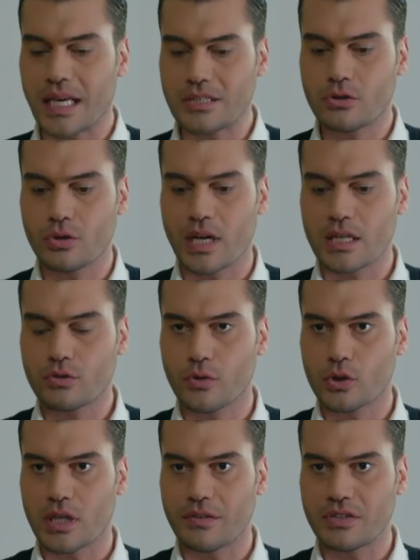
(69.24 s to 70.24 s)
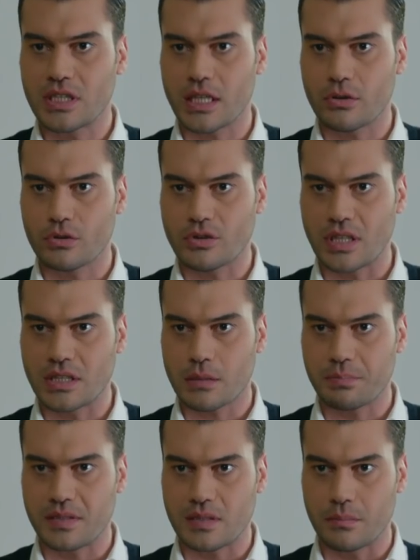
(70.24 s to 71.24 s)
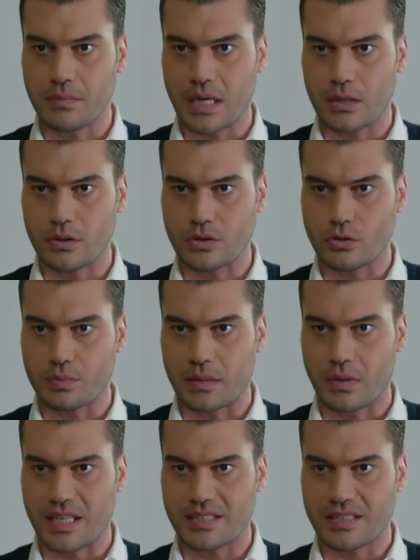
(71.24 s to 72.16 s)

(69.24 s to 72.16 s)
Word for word: Geç şuraya şu fotoğrafı çekiyorsan çek bitsin bir an önce şu benim